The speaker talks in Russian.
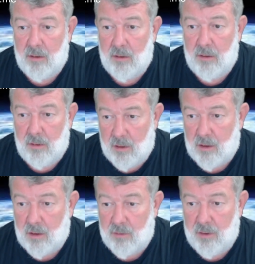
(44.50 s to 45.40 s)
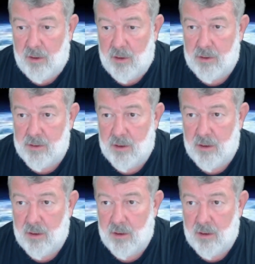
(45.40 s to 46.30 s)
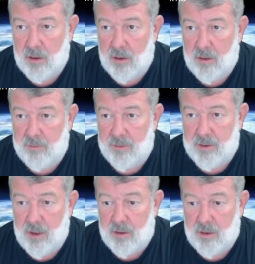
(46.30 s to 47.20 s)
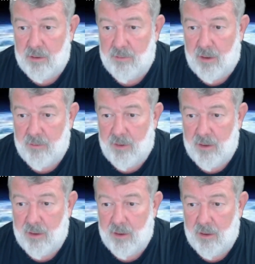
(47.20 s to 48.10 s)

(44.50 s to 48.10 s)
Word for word: Я такой есть. Бестактный болван.